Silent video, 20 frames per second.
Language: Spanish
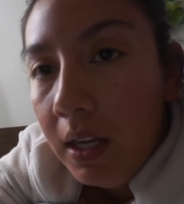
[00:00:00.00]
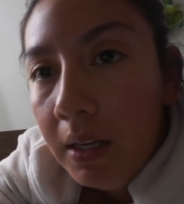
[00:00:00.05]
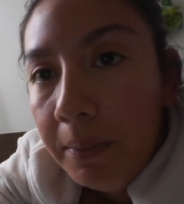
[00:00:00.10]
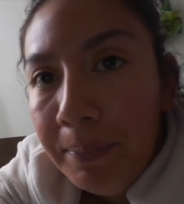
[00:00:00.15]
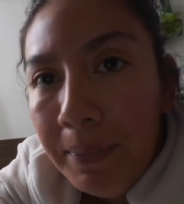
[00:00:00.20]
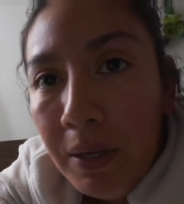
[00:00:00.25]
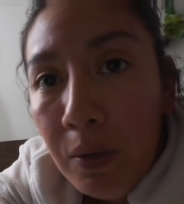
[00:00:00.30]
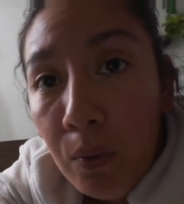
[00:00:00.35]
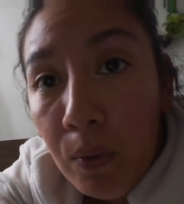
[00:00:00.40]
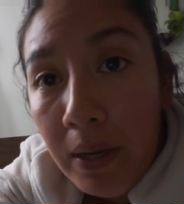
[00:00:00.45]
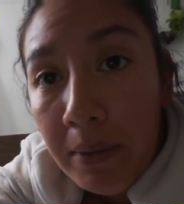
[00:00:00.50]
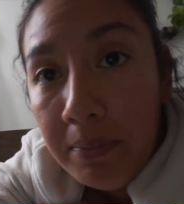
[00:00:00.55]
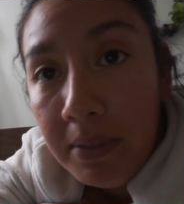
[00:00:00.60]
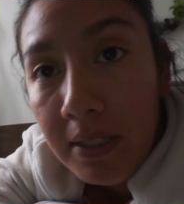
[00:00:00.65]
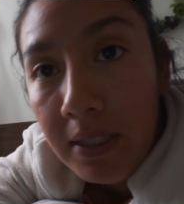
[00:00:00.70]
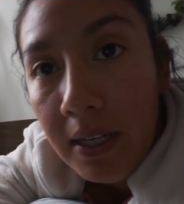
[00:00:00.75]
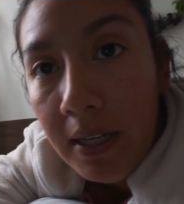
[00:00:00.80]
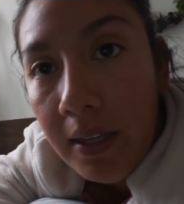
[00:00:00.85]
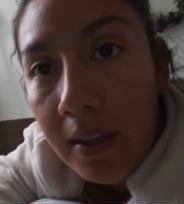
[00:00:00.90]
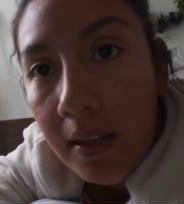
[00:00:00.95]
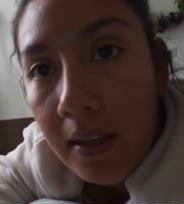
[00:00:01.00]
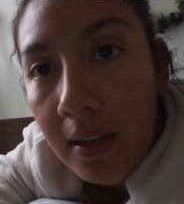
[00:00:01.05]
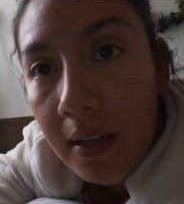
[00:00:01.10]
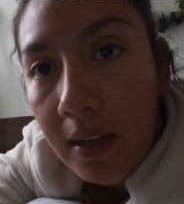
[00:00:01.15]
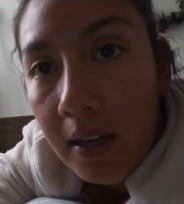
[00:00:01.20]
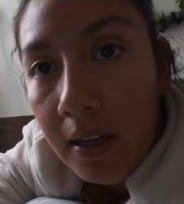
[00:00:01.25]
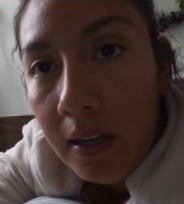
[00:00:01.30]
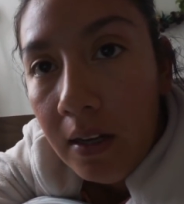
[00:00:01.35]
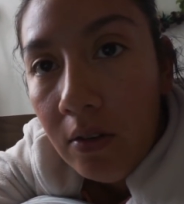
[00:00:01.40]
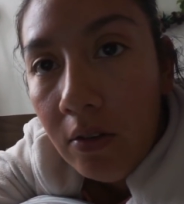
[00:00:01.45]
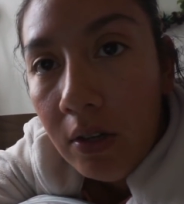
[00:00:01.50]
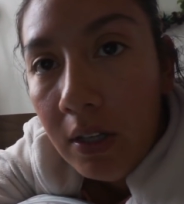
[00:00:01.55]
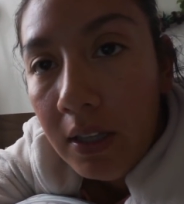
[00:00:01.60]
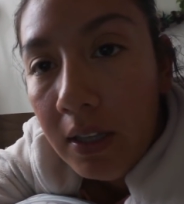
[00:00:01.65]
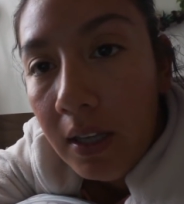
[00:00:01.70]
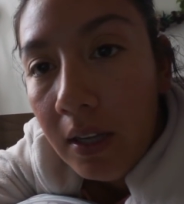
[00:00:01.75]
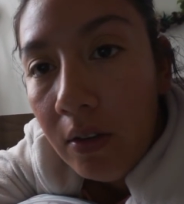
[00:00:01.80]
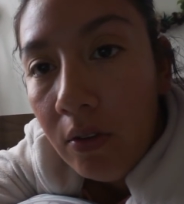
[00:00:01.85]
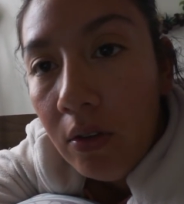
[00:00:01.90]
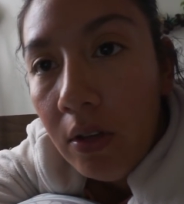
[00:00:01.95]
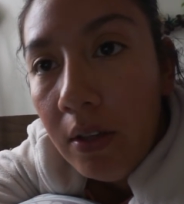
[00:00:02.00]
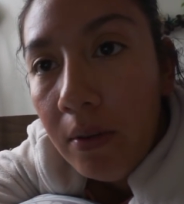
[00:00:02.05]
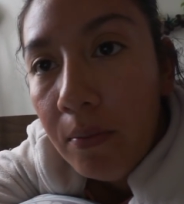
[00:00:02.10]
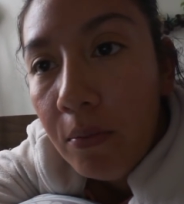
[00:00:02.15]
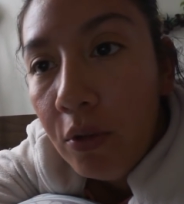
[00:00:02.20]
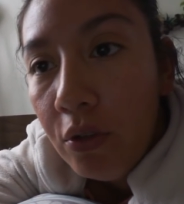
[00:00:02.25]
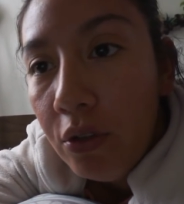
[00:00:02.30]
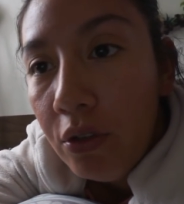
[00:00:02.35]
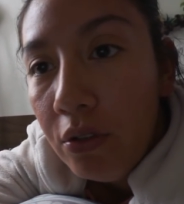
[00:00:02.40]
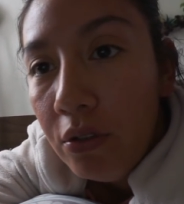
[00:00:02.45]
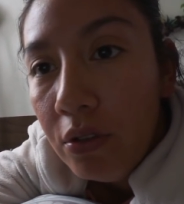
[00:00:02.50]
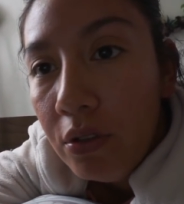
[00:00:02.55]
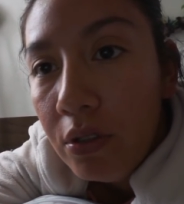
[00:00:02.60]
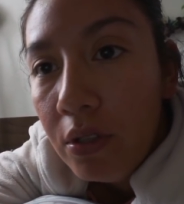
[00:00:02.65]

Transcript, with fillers: mi website de lo que tengo de moños.